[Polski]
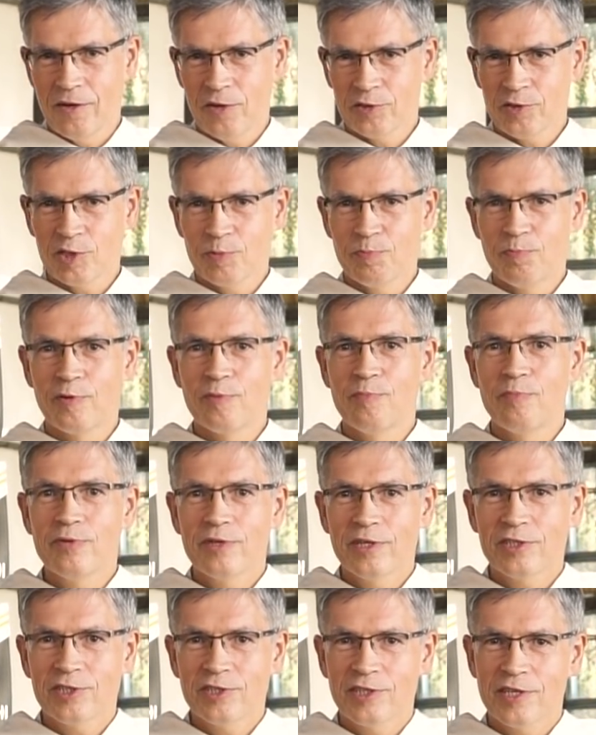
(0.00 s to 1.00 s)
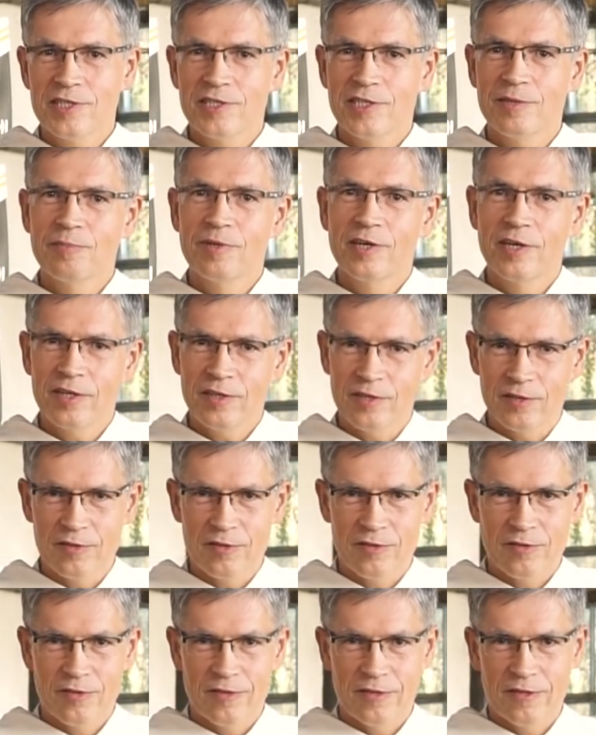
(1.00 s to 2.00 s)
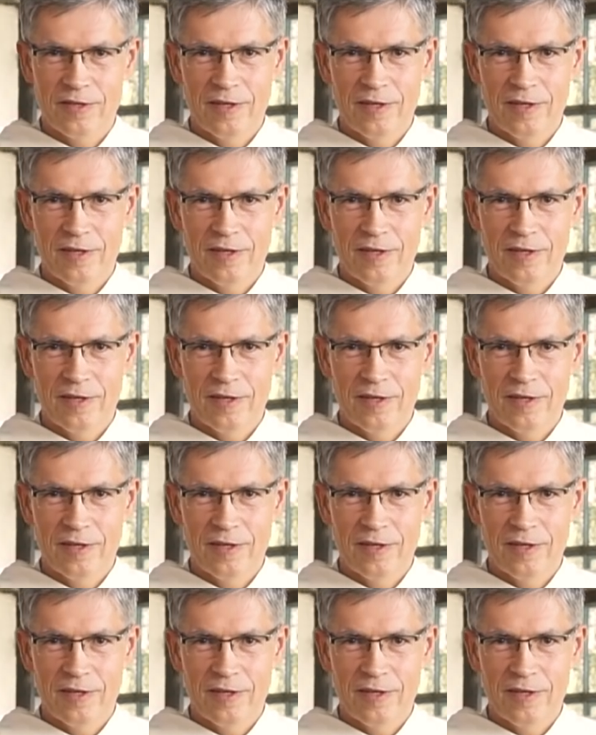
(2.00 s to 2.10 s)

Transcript: chociaż próbujesz się z tym kryć,